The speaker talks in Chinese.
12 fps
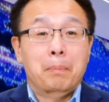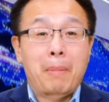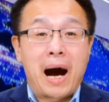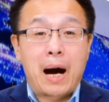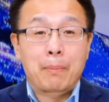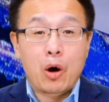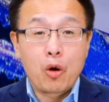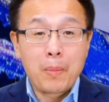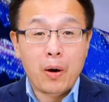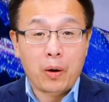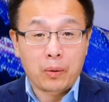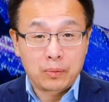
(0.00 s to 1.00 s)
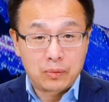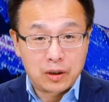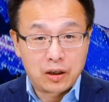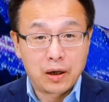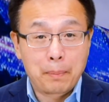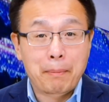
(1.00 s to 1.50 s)
马某某
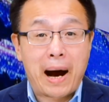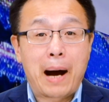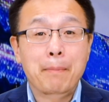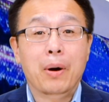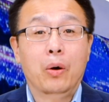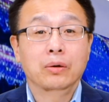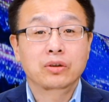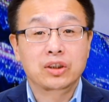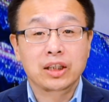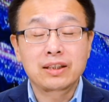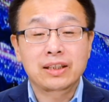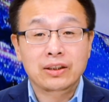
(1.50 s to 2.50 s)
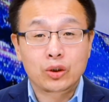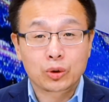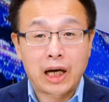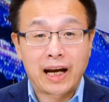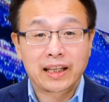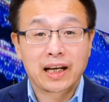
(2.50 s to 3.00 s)
和马某仅仅就
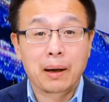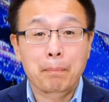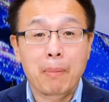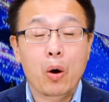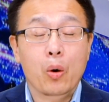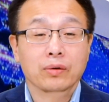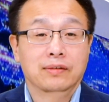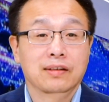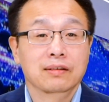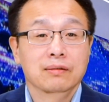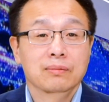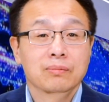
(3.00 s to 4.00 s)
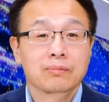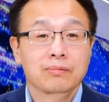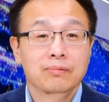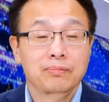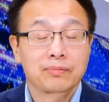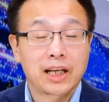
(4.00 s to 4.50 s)
差一个“某”字，
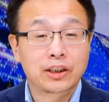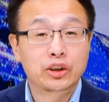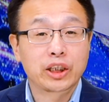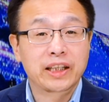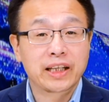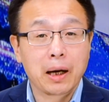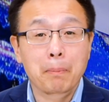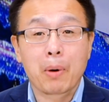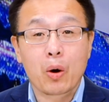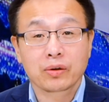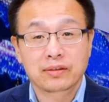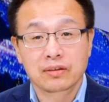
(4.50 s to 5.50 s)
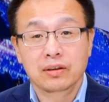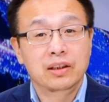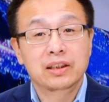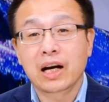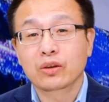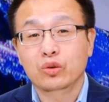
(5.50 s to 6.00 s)
但是这一个“某”字
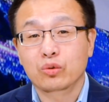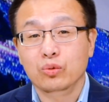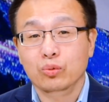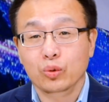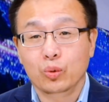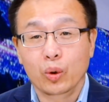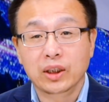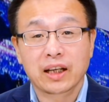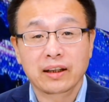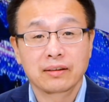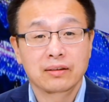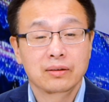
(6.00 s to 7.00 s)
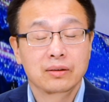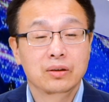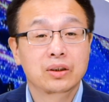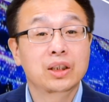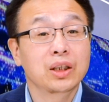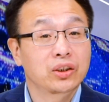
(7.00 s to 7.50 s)
让许多人。
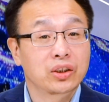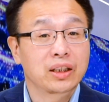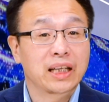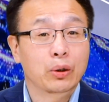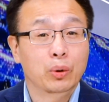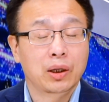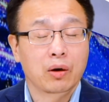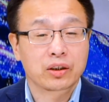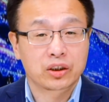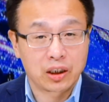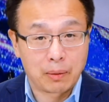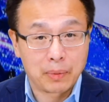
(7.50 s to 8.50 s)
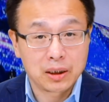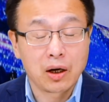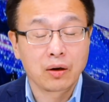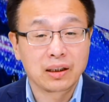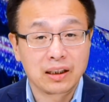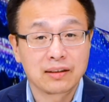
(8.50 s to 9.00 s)
切实体会到了什么
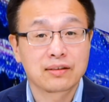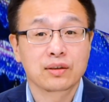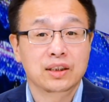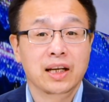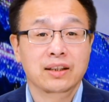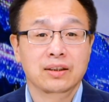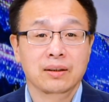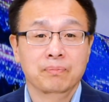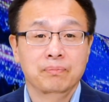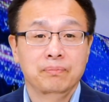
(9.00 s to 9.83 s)
叫一字千金。